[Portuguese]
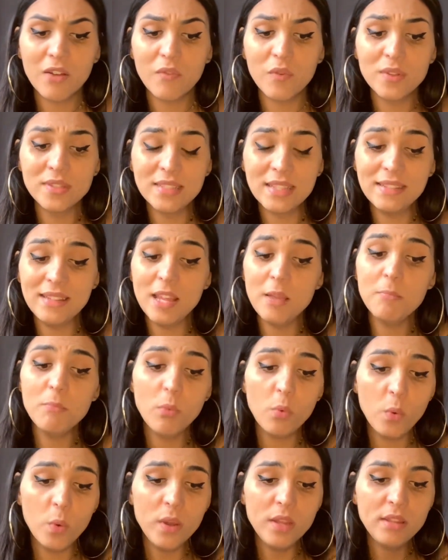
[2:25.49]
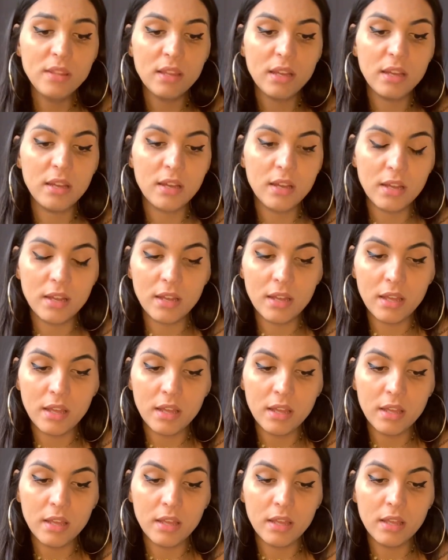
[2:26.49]
Você tem muita...
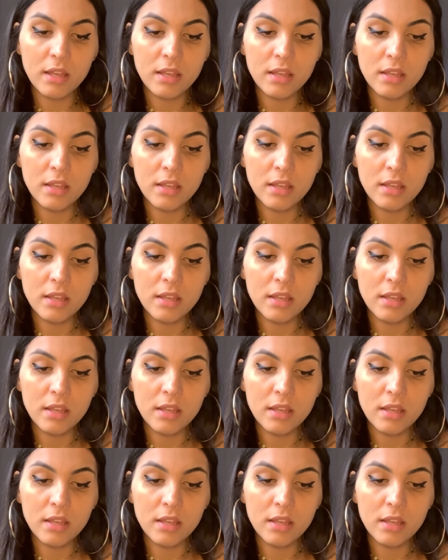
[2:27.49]
É...